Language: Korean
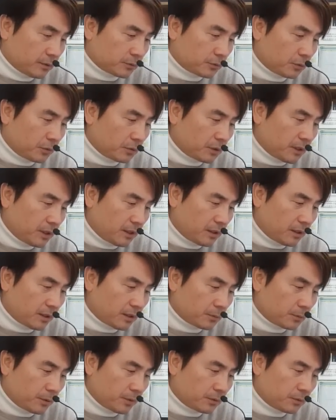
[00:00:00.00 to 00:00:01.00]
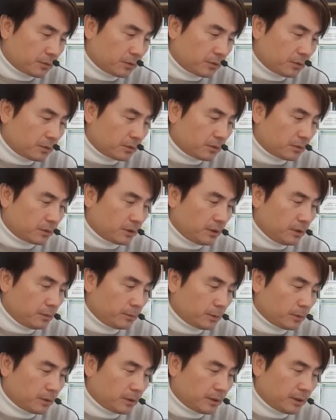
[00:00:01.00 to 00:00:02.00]
구로다 하루이코
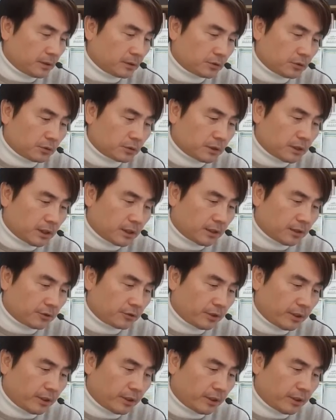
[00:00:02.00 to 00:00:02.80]
일본은행 총재가